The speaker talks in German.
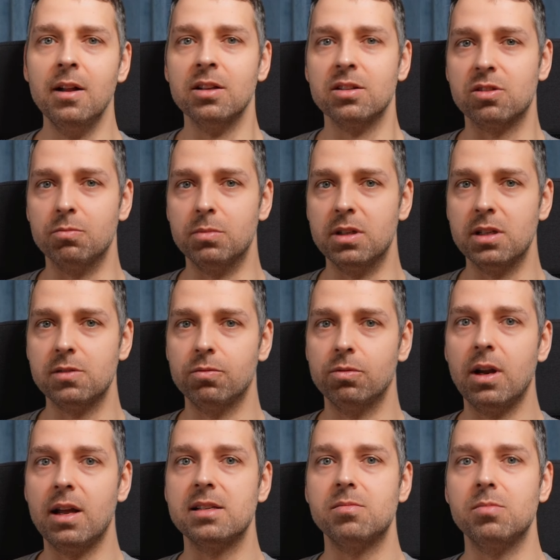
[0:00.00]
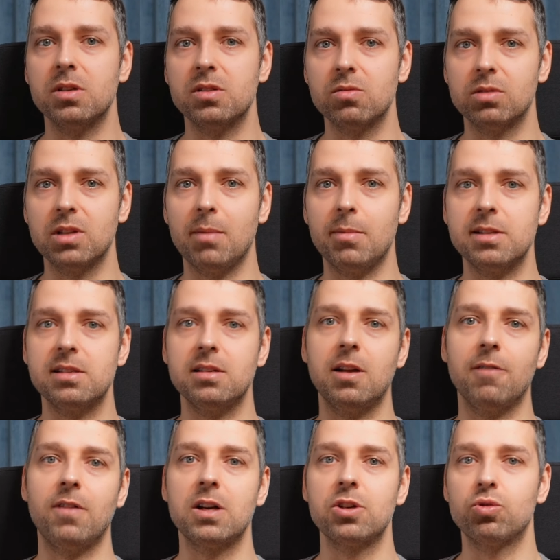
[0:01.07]
Zumindest wurde es mir so damals in der
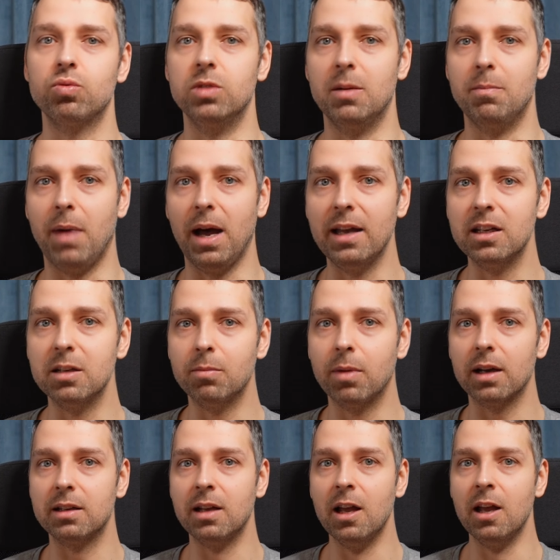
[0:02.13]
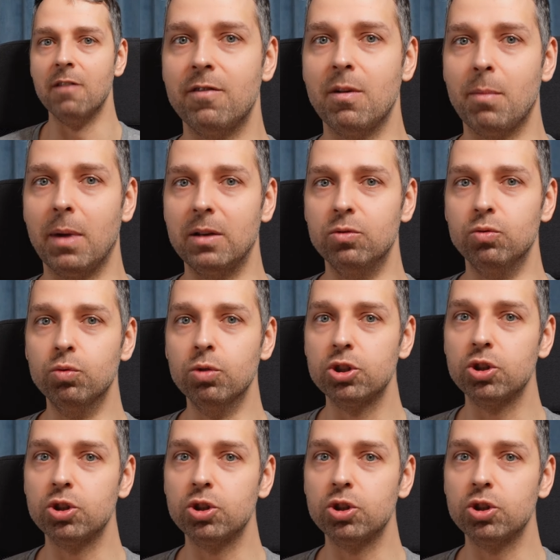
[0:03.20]
Fahrschule beigebracht. Wenn man nur